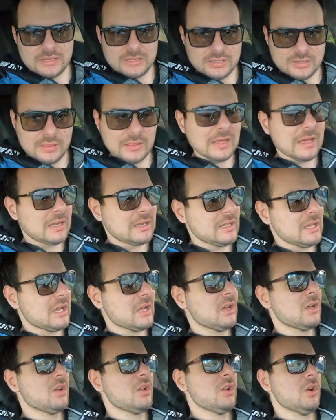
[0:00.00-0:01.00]
in
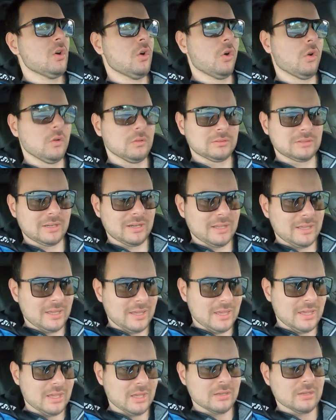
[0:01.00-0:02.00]
Italia, oltre
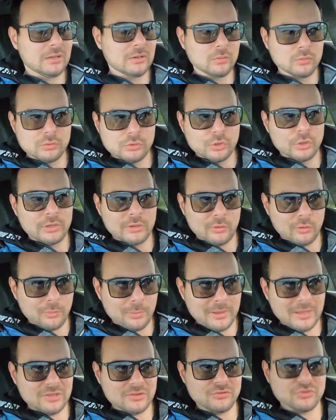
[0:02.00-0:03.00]
che nell'Unione
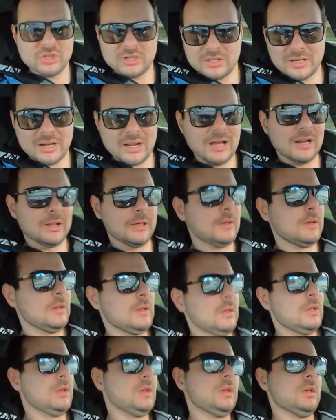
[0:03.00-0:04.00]
Europea in generale.
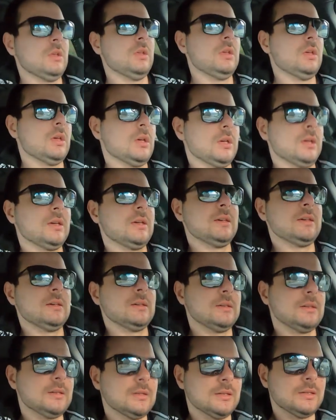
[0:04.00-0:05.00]

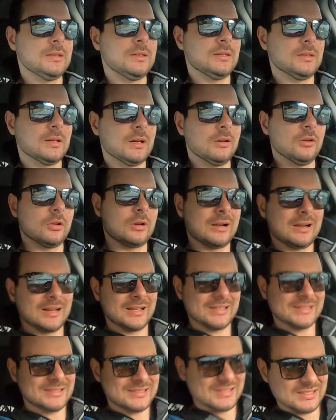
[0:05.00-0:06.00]
E, allora
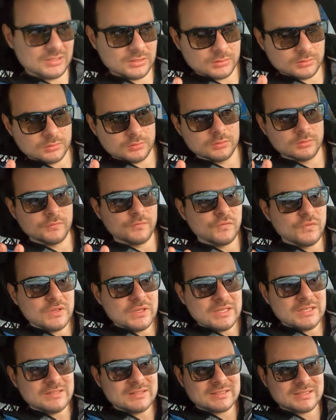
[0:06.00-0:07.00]
ragazzi, eh,
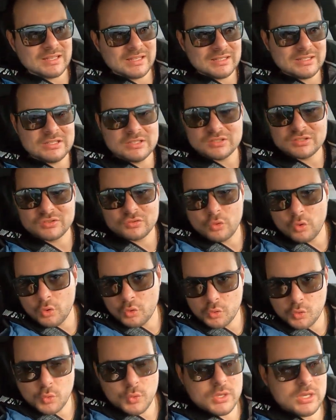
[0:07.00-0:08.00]
vi inserisco
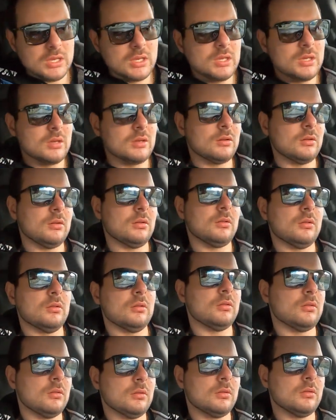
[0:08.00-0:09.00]
qui
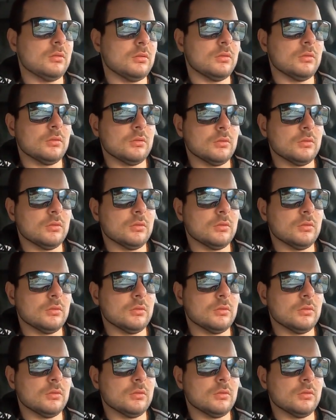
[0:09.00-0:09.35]
eh,